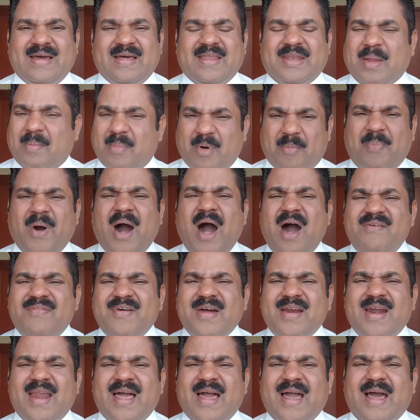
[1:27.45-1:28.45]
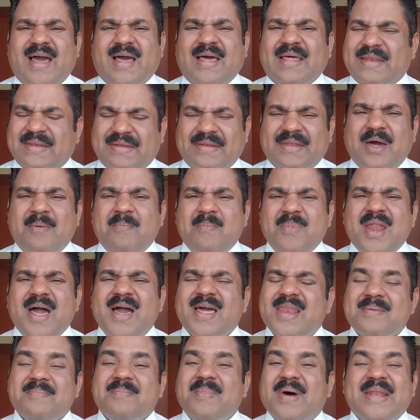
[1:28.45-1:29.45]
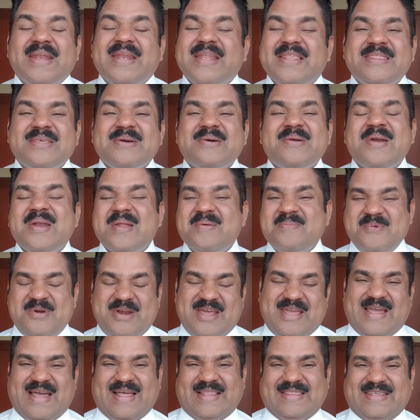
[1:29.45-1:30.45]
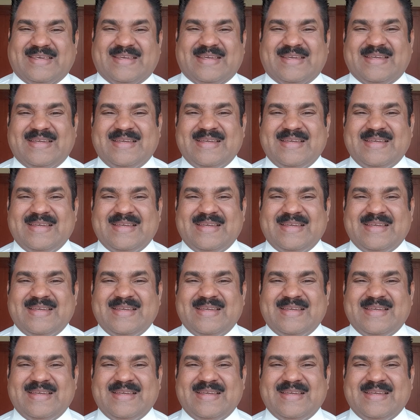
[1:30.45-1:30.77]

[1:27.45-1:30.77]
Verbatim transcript: நம்ம பாவங்களை நம்மளால் மன்னித்து கொள்ள முடியாது